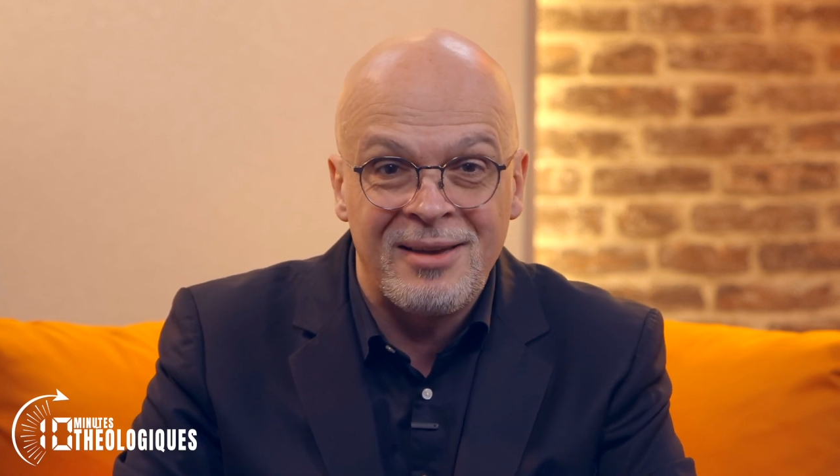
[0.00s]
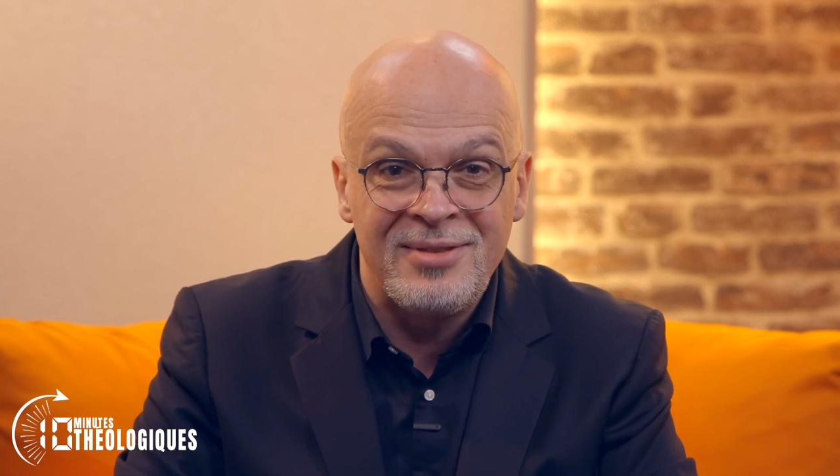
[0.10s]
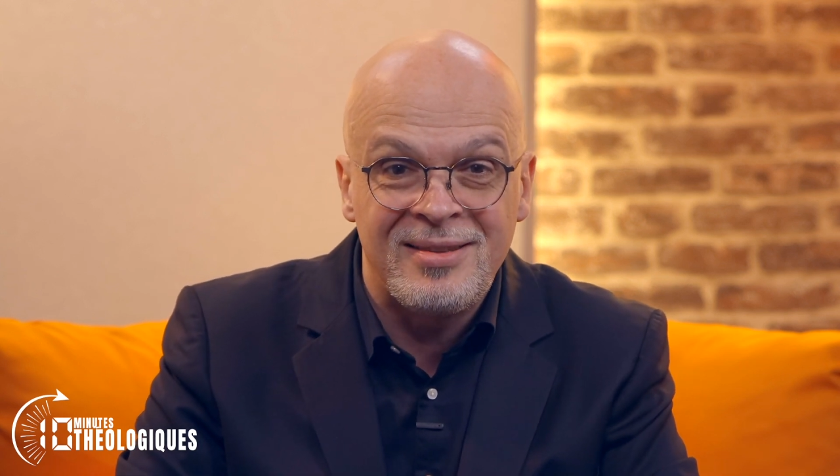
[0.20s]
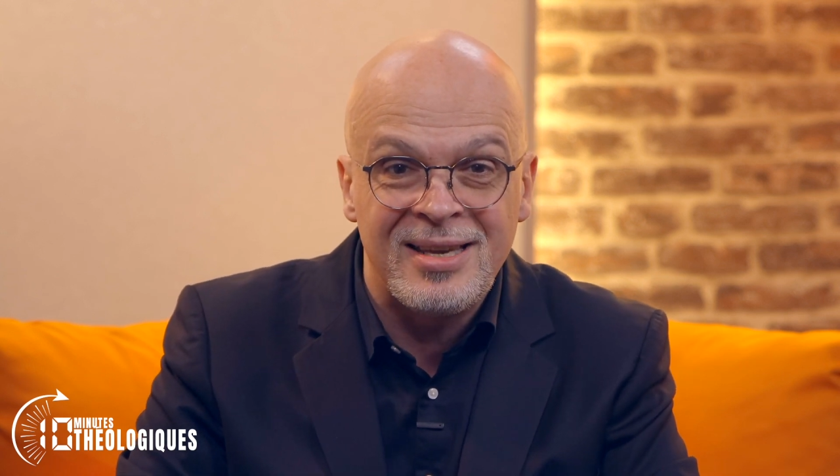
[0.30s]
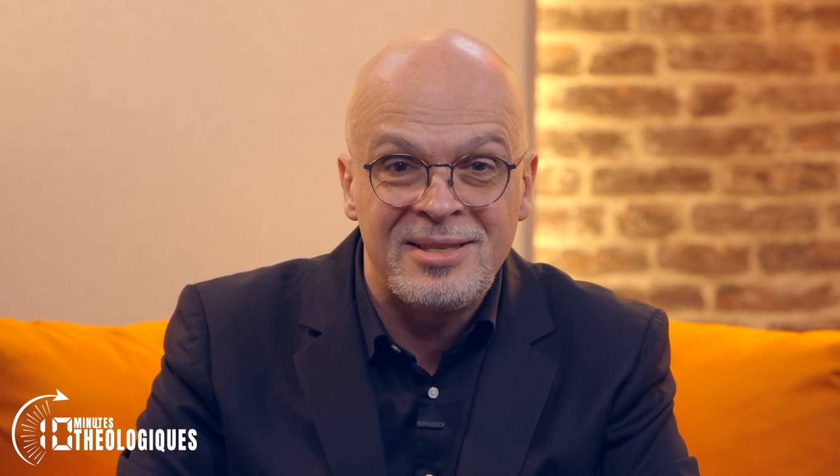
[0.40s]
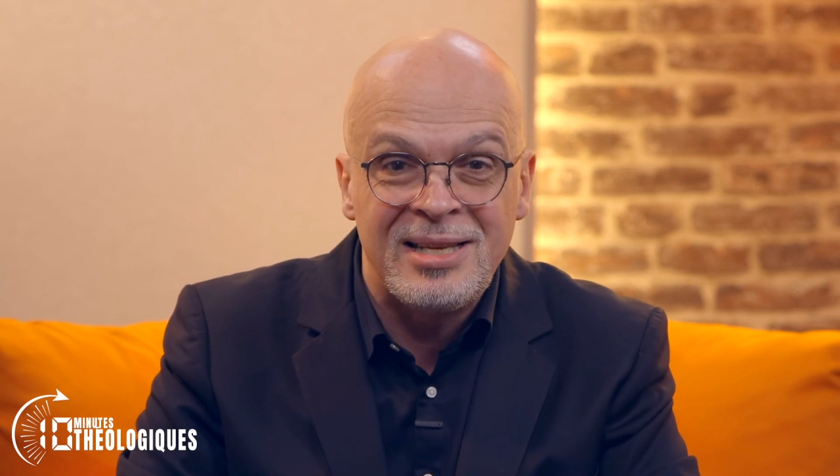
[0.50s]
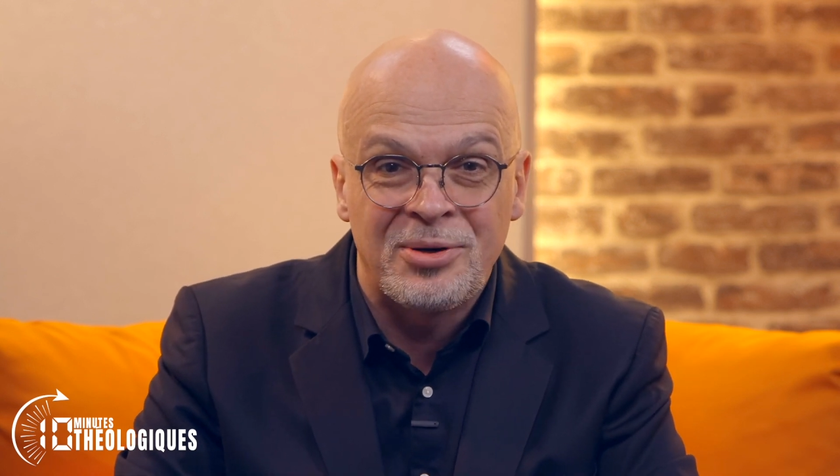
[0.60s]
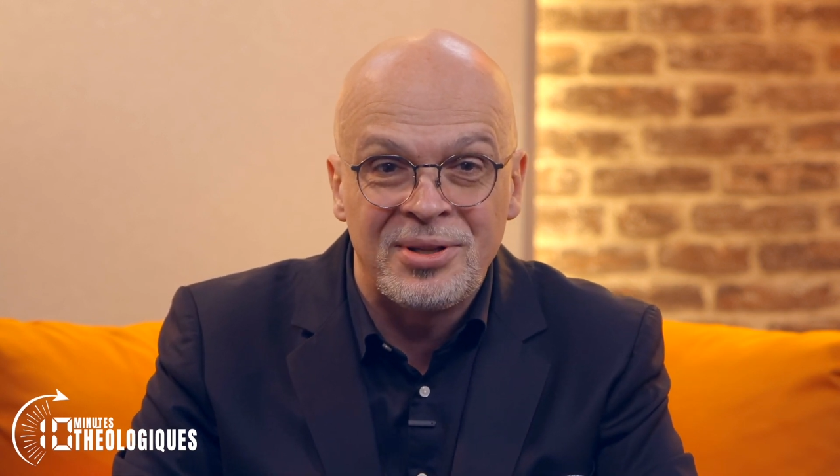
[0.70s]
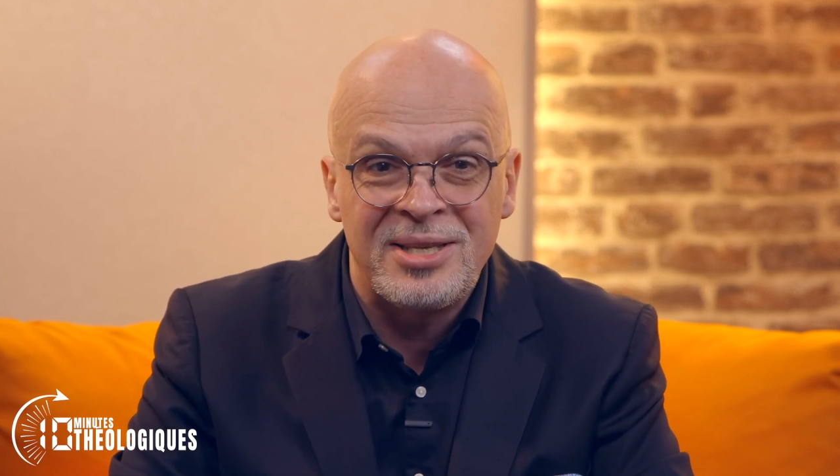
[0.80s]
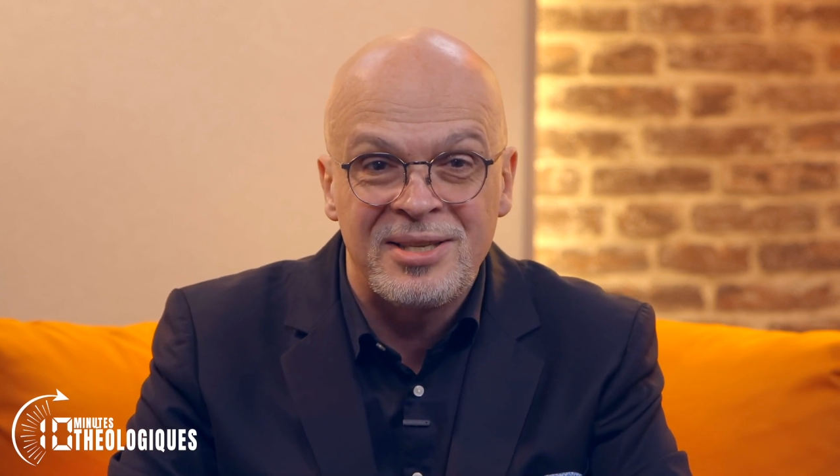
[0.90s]
invité s'il
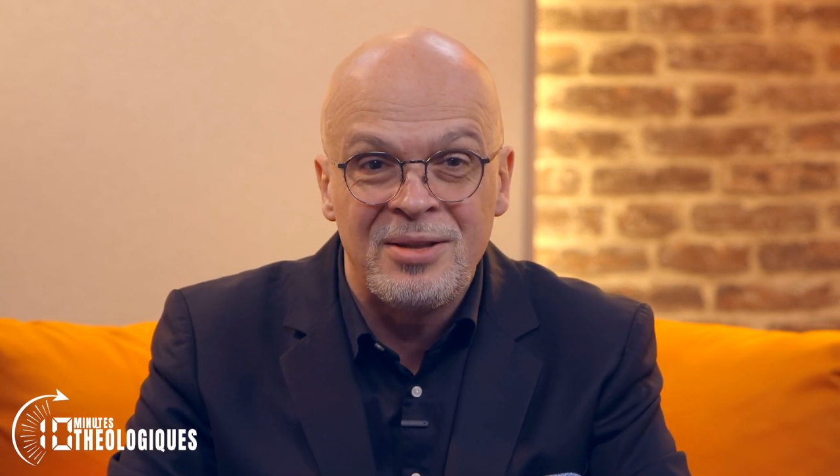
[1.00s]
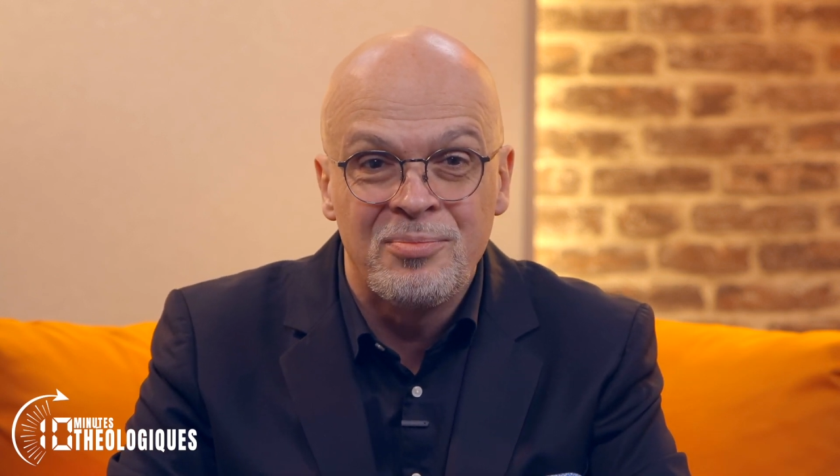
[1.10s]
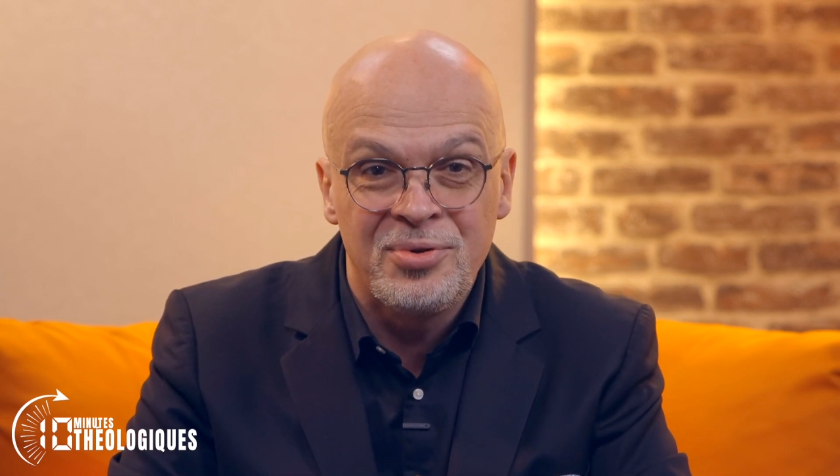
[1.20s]
connaissait une